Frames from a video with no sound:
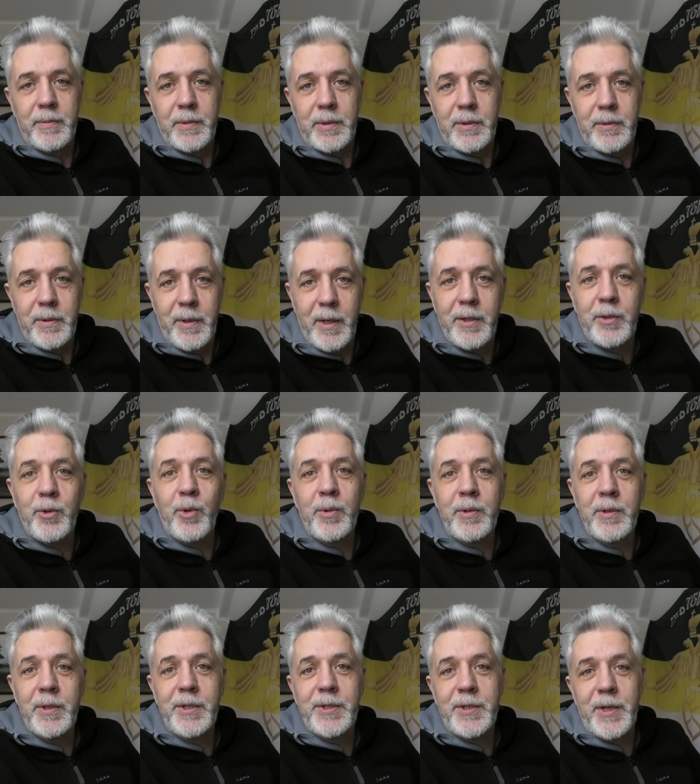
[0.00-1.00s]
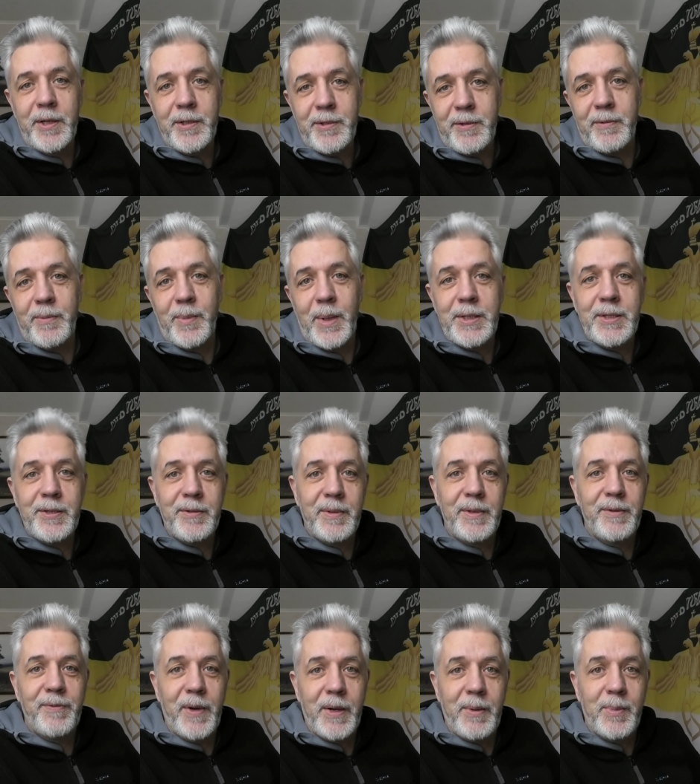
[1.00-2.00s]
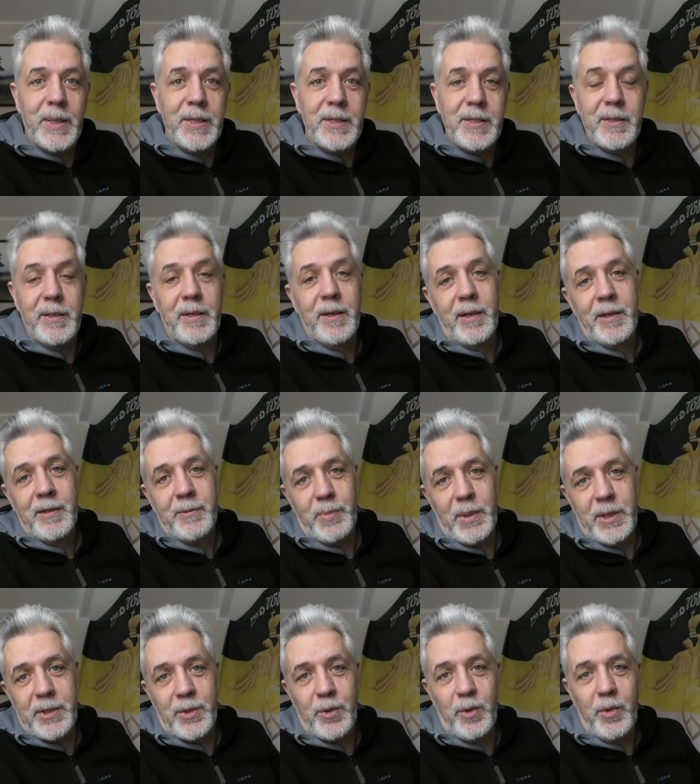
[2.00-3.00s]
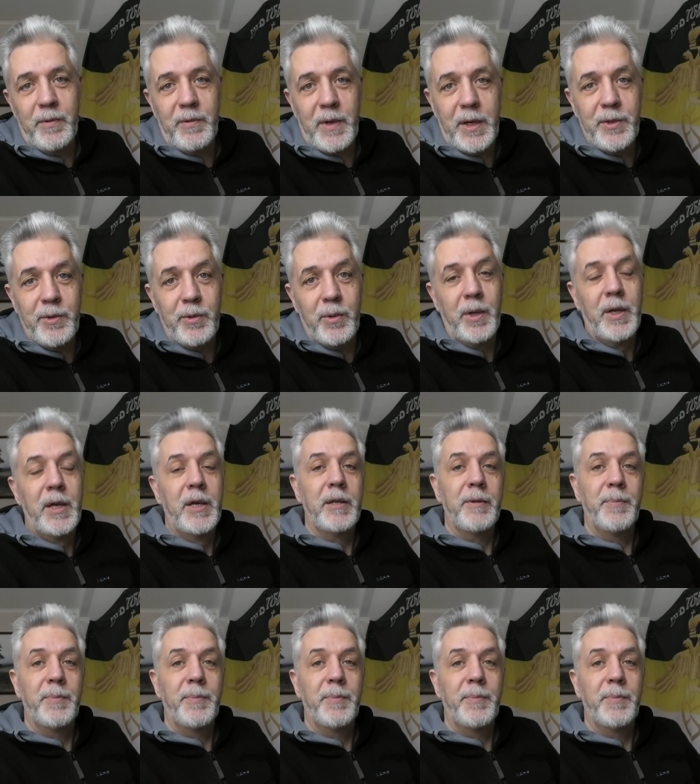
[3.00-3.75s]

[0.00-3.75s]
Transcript: Вот, электронные средства массовой информации. Сплошное вранье.